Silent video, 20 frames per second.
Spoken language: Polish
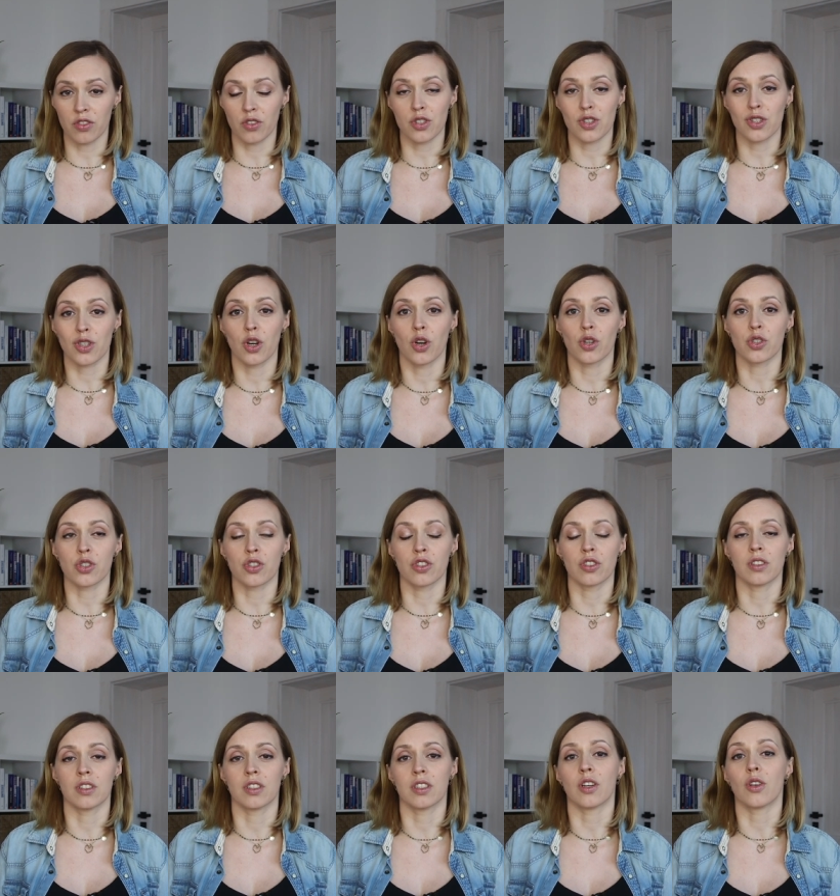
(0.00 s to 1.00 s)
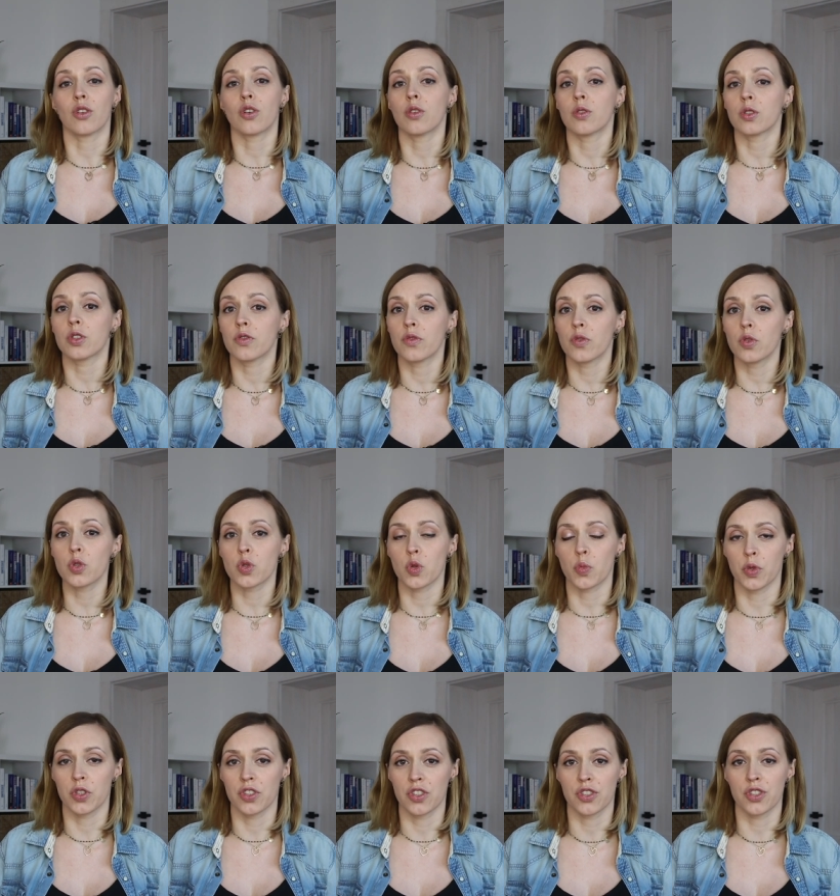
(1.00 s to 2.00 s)
To jest koszt y, około
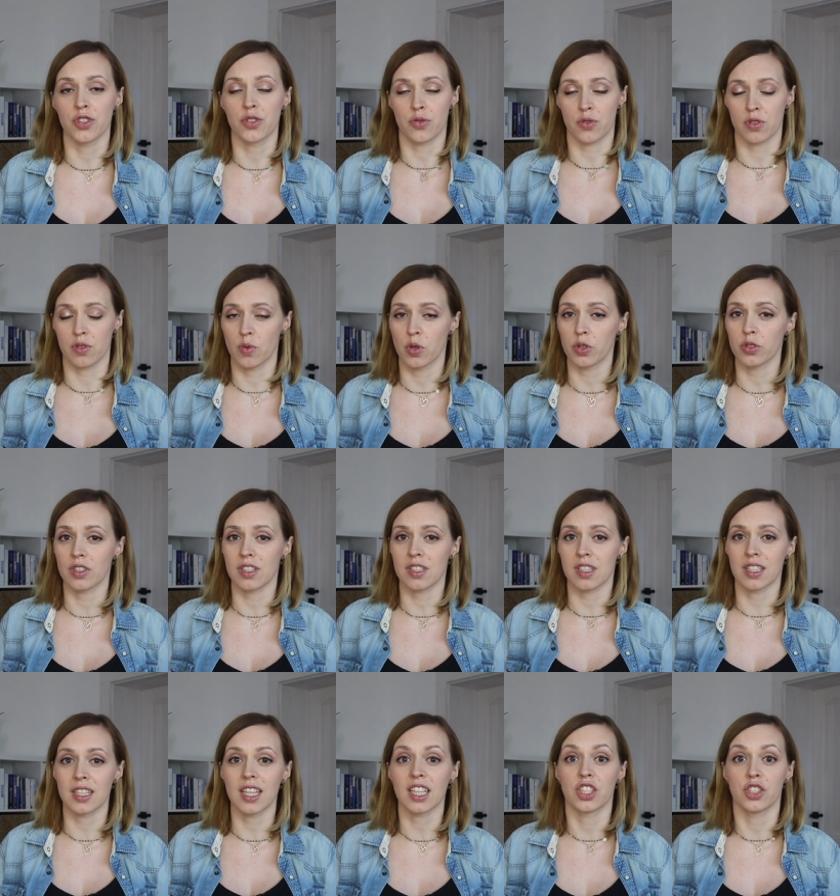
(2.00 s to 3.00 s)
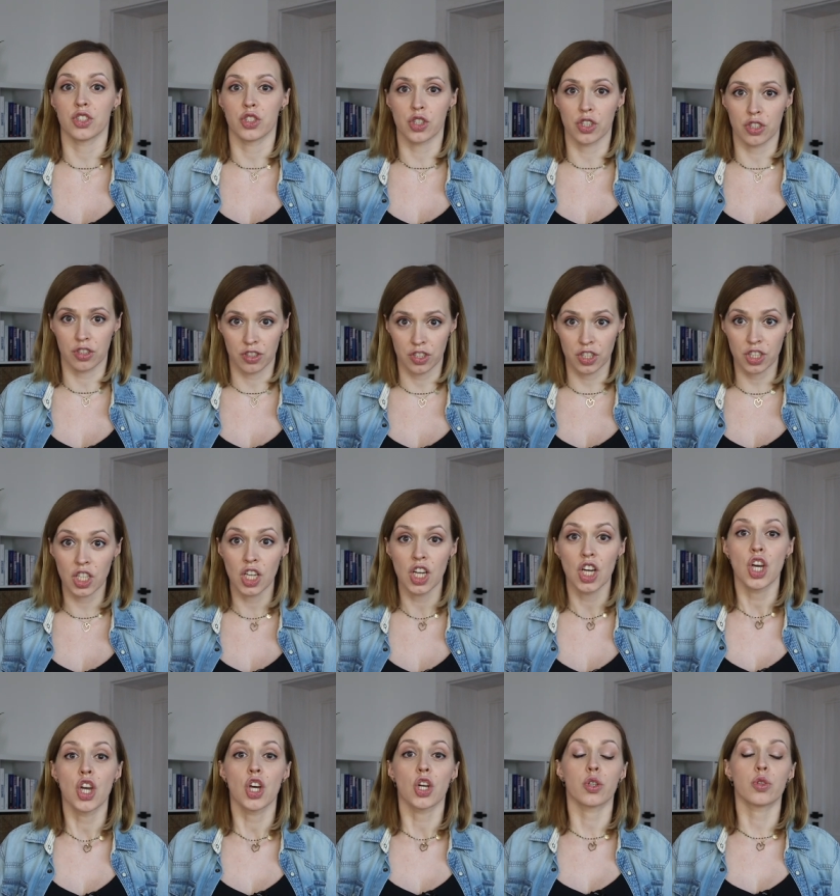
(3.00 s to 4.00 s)
250 zł za taki czytnik,
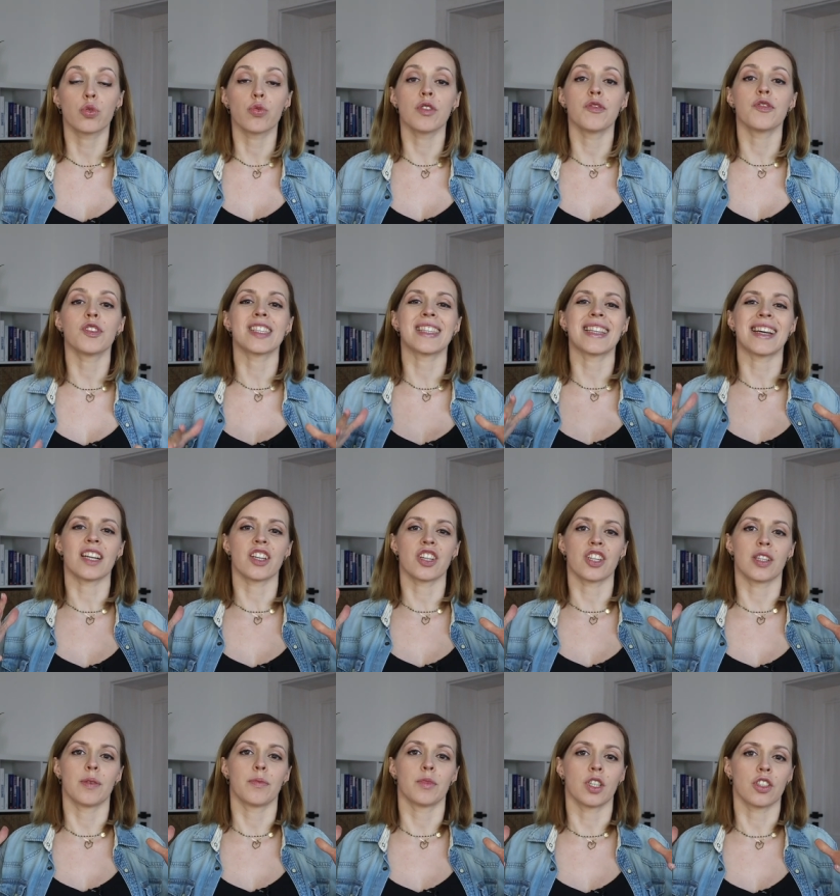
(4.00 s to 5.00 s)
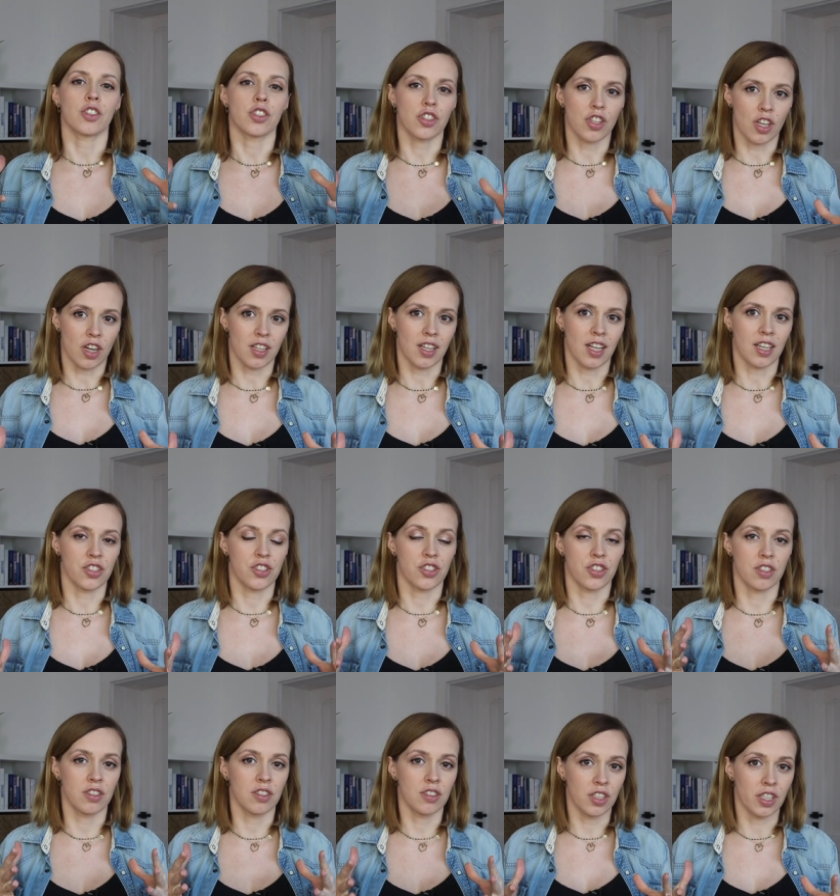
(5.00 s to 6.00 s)
który wystarcza nam na
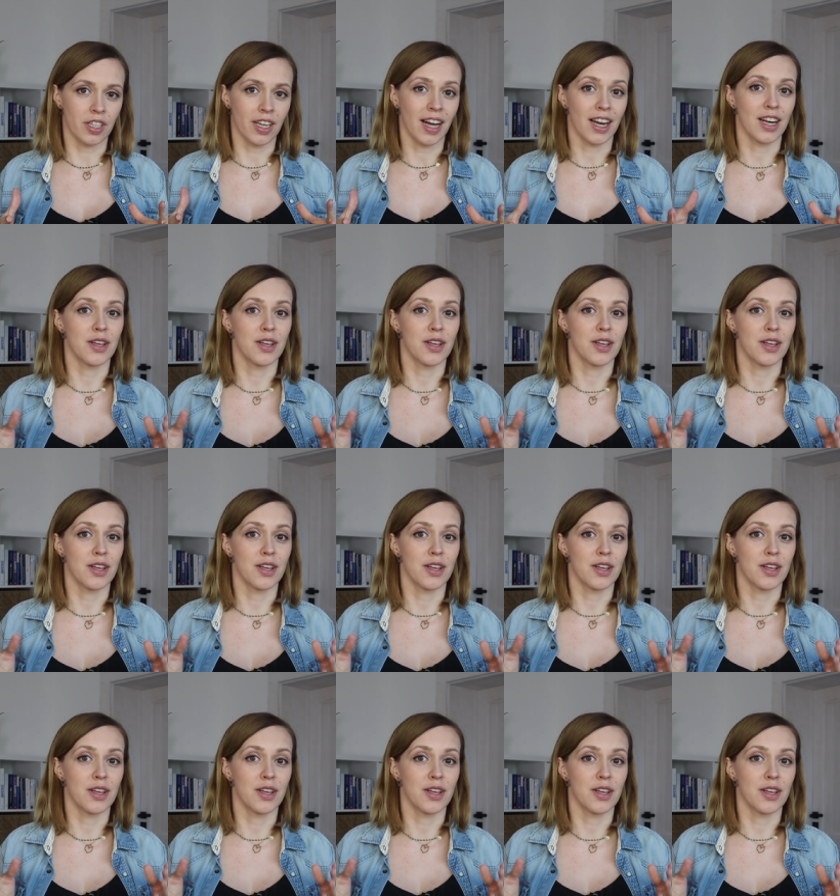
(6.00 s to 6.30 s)
14 dni.